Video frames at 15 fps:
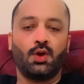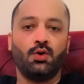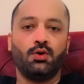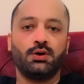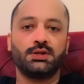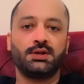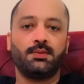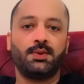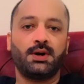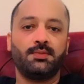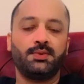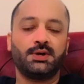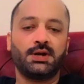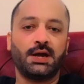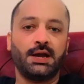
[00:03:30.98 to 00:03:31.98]
और जब आप
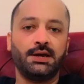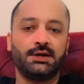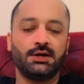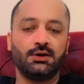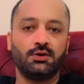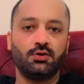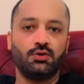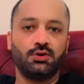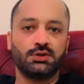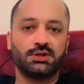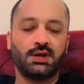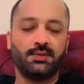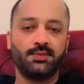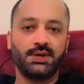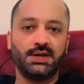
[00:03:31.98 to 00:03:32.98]
टाइटल और
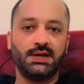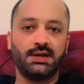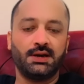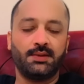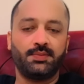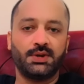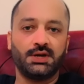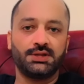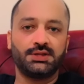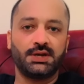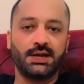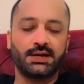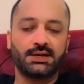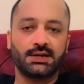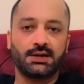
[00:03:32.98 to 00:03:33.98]
थंबनेल अपना
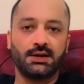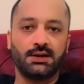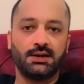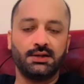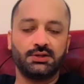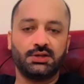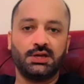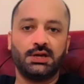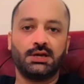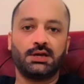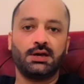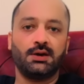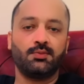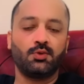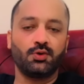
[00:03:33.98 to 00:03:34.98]
सेलेक्ट कर लेते हैं कि
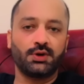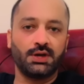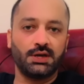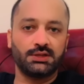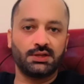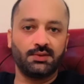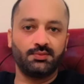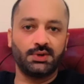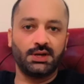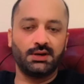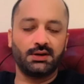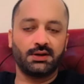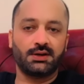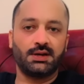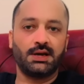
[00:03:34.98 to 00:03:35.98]
आपको क्या थंबनेल
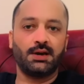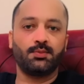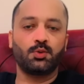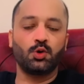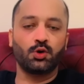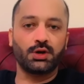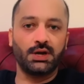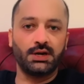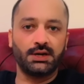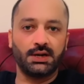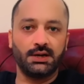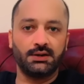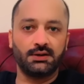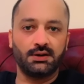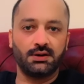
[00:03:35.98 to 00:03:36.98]
रखना है आपको क्या
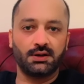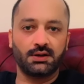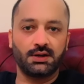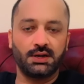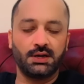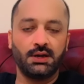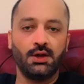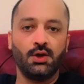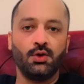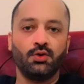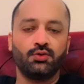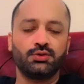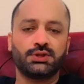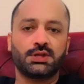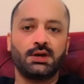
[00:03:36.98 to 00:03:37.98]
टाइटल रखना है
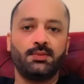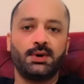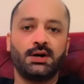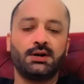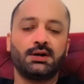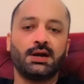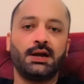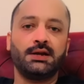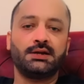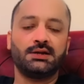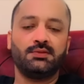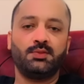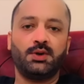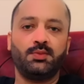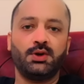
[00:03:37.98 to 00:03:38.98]
उसके बाद टाइटल
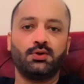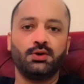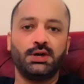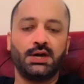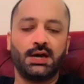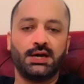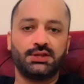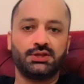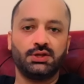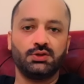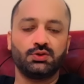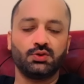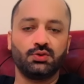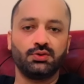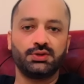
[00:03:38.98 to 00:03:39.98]
में भी कोई ऐसे
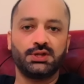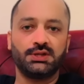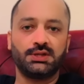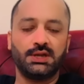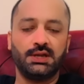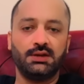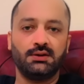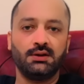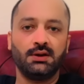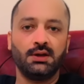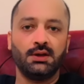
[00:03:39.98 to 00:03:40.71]
दो से तीन